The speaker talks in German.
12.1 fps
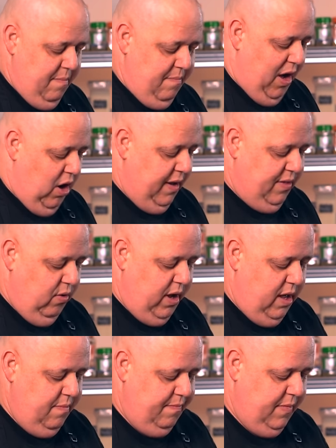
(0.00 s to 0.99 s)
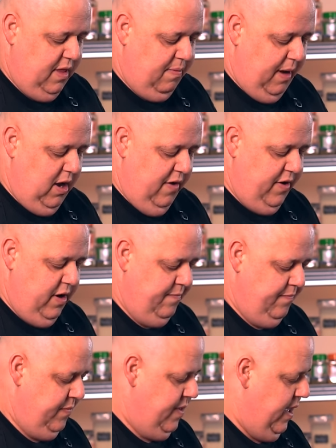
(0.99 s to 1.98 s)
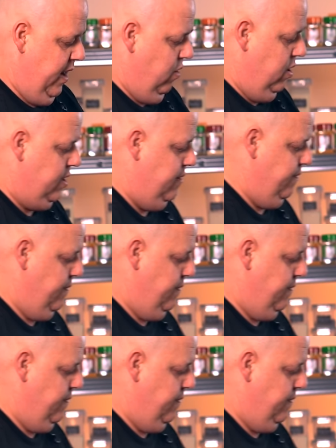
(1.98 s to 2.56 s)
Brauner Zucker, zwei Löffel. Sehr gut.